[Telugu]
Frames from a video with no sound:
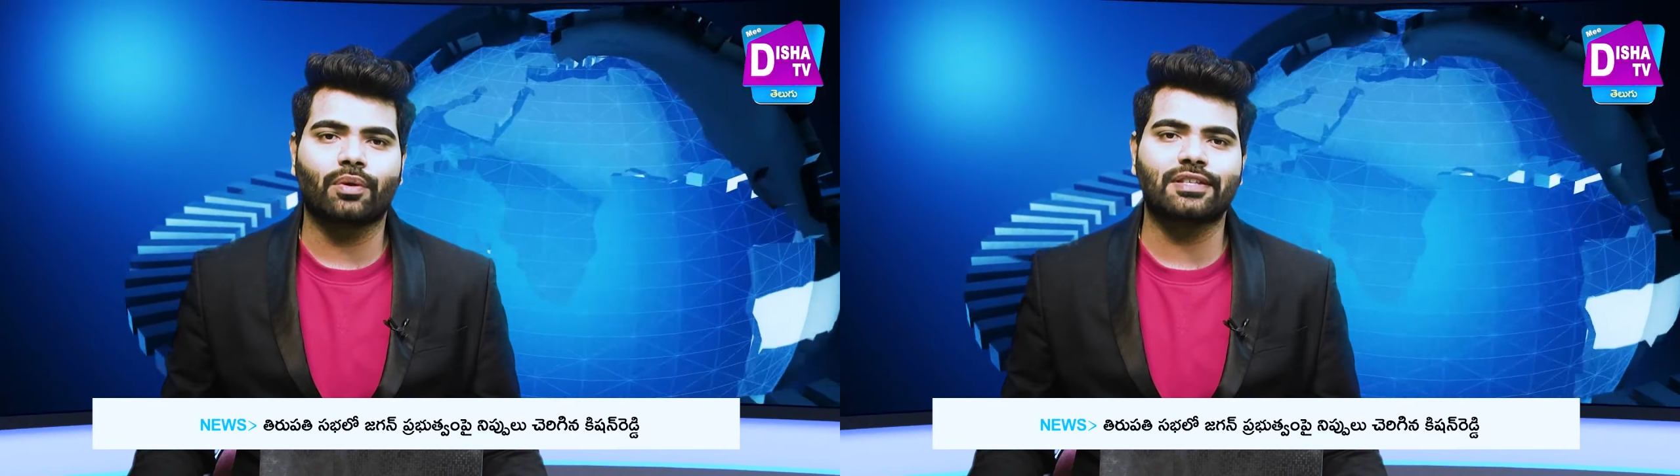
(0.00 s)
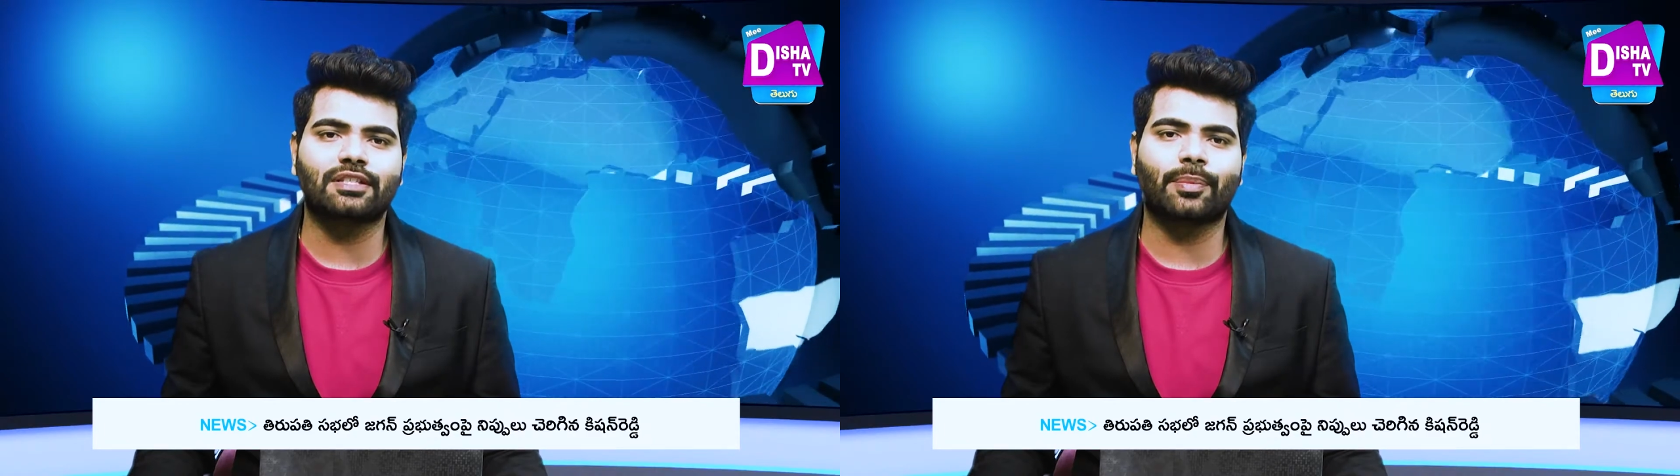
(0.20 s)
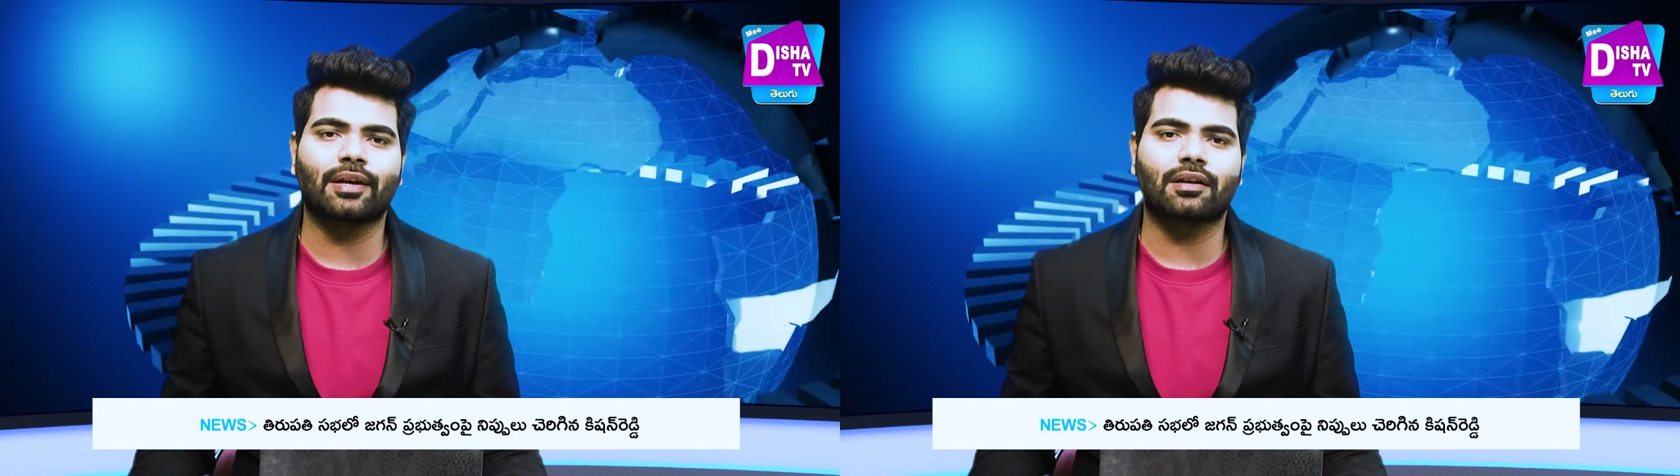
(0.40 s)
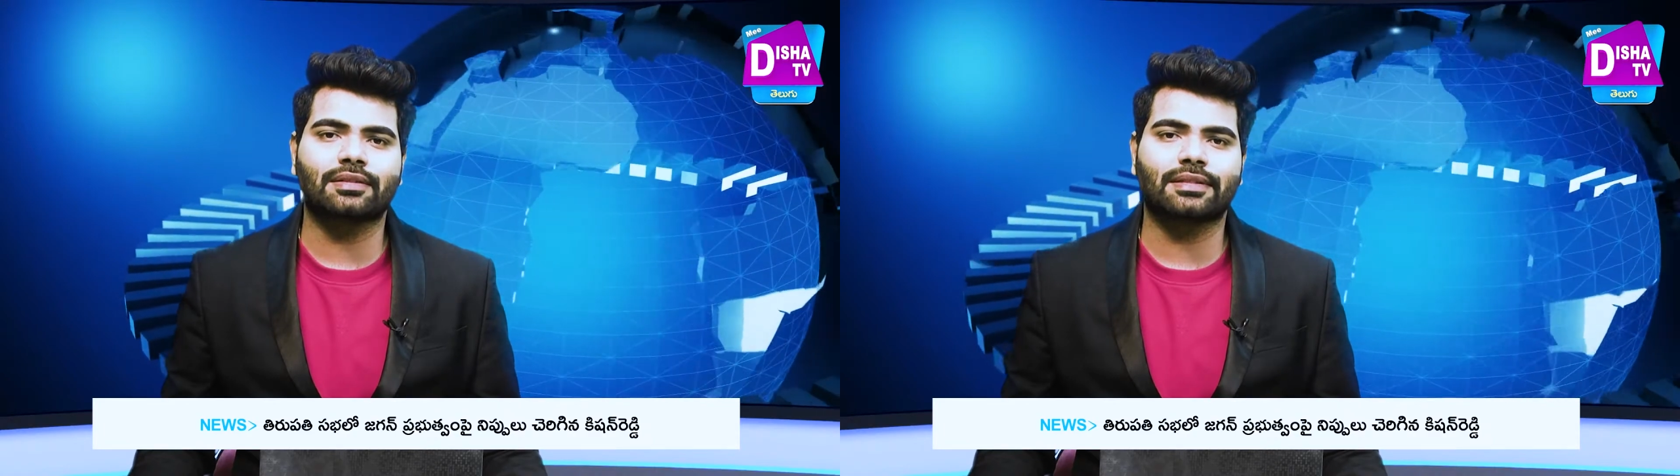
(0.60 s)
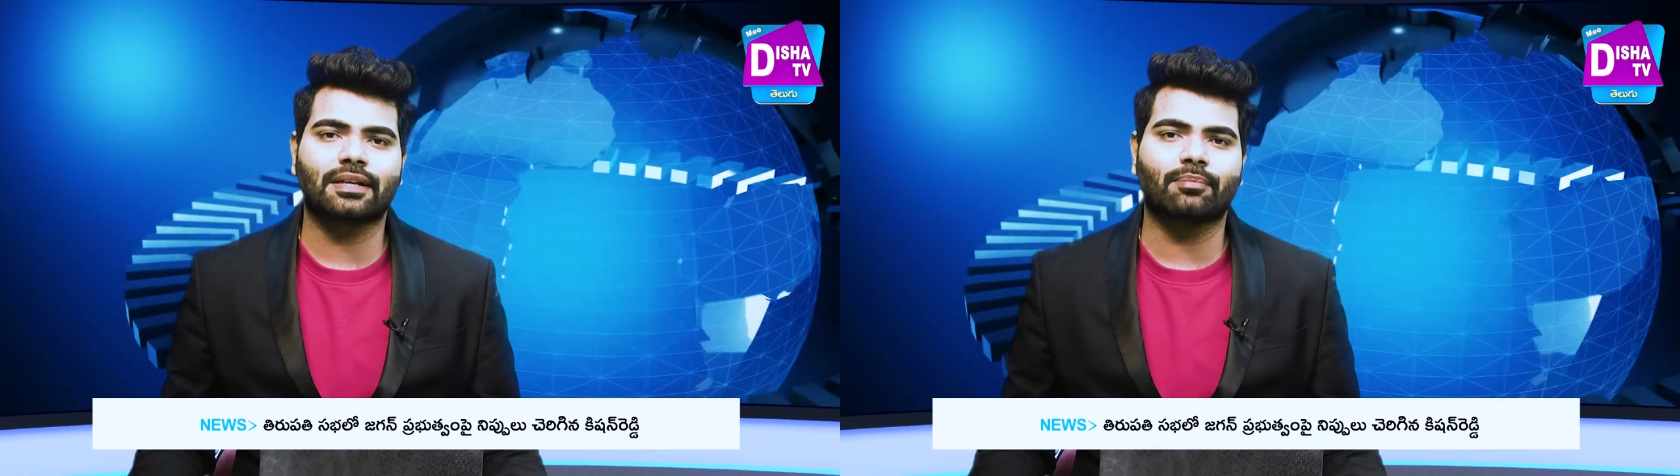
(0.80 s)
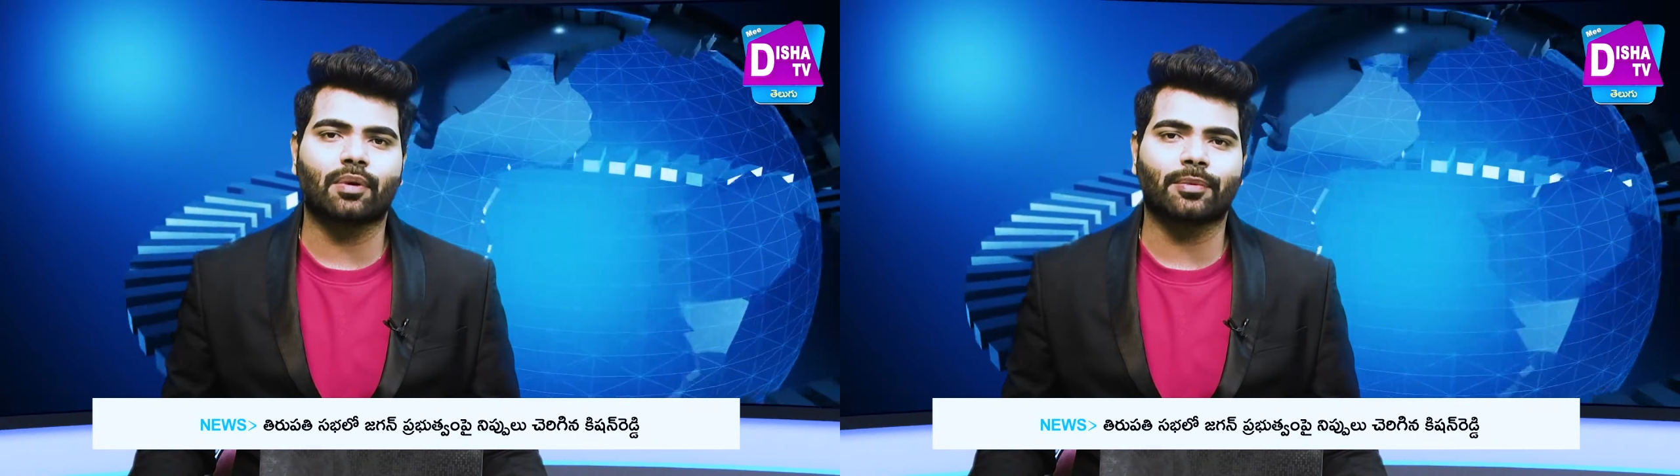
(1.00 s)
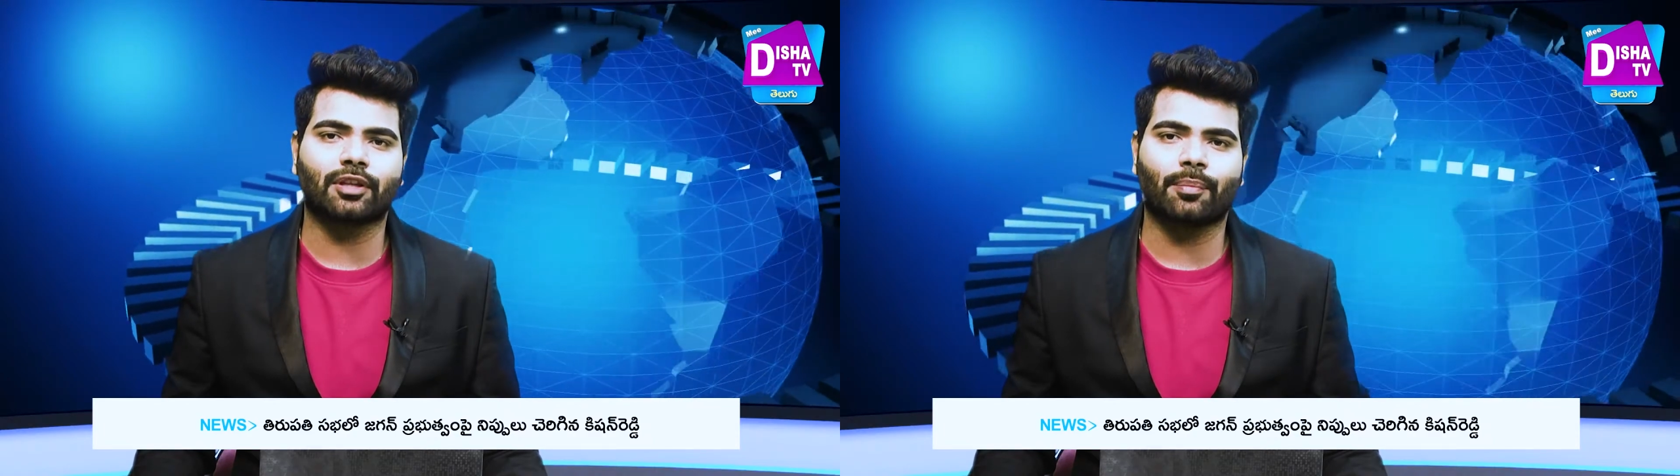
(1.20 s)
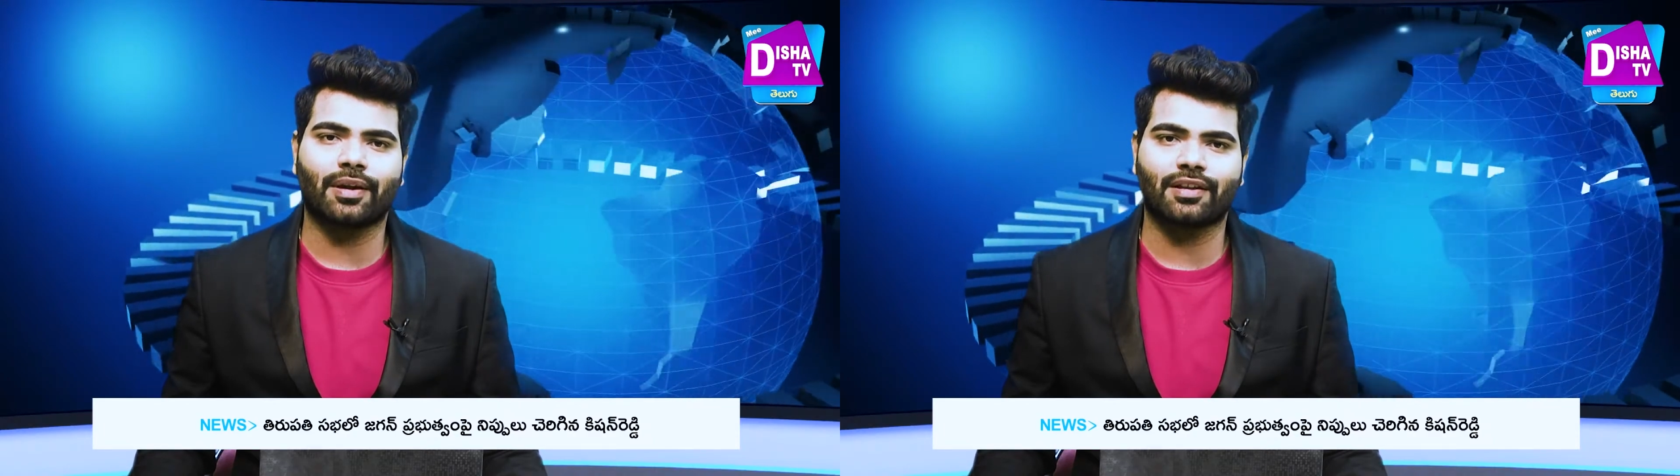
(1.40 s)
వెస్ట్ బెంగాల్ సీఎం
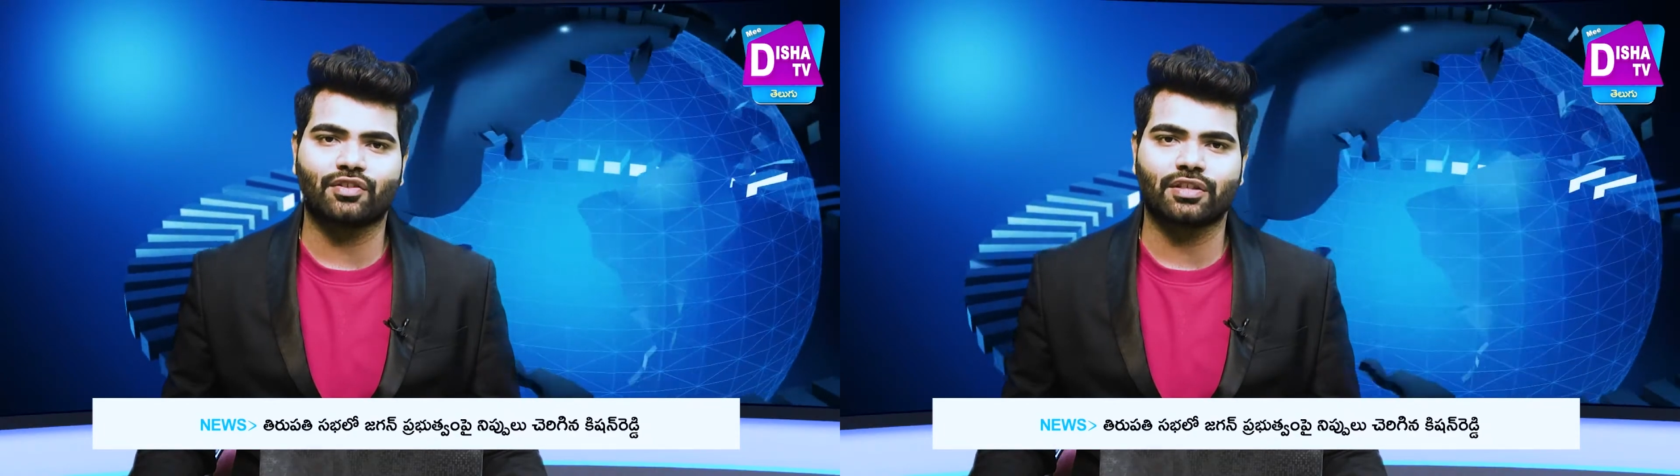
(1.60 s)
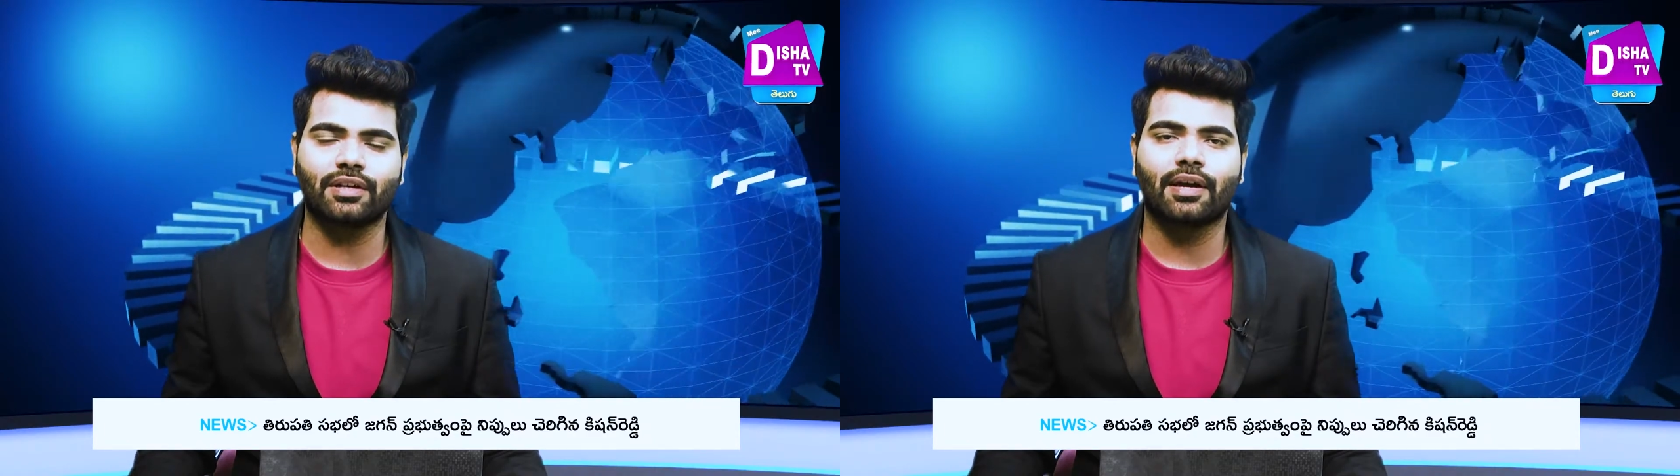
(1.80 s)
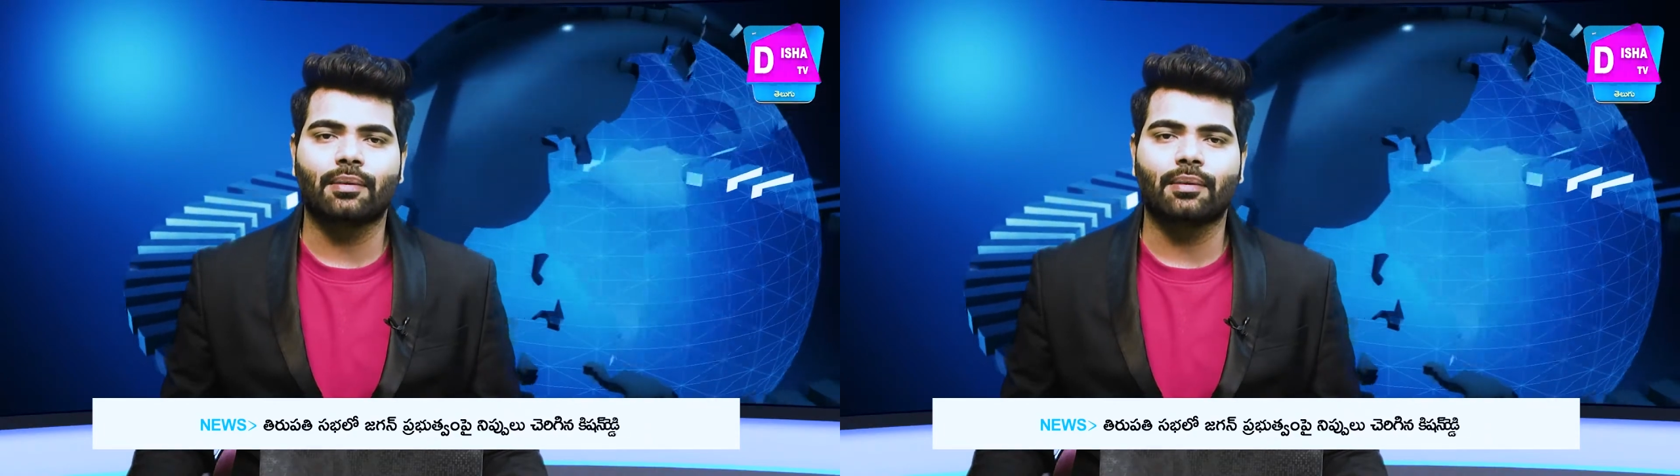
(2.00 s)
మమతా బెనర్జీ